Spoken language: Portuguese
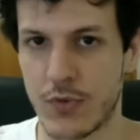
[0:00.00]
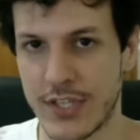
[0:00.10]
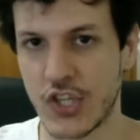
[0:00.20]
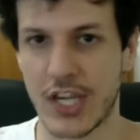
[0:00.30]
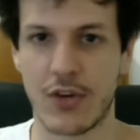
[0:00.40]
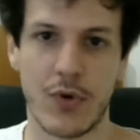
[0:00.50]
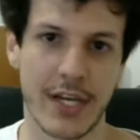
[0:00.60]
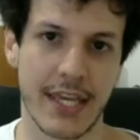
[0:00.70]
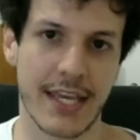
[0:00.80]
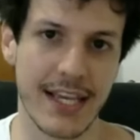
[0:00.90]
Se você chega no
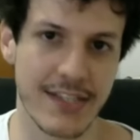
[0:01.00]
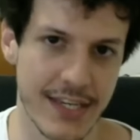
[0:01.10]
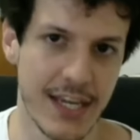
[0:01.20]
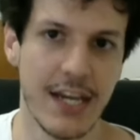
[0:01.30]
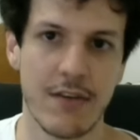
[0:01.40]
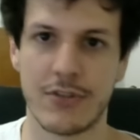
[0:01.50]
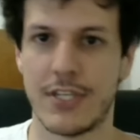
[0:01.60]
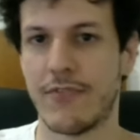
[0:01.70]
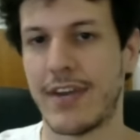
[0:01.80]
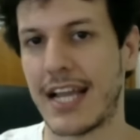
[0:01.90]
rank 15,
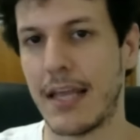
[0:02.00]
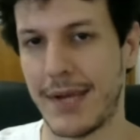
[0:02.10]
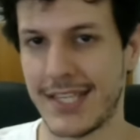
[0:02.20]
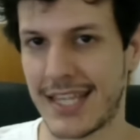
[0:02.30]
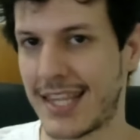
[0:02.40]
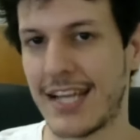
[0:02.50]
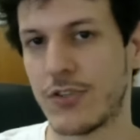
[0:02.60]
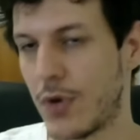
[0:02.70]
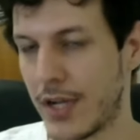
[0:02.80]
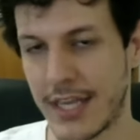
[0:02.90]
você não vai cair mais
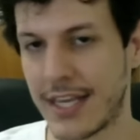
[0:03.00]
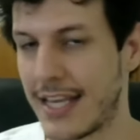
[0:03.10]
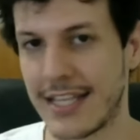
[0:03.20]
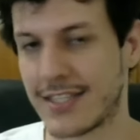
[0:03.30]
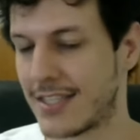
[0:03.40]
atrás do rank 15.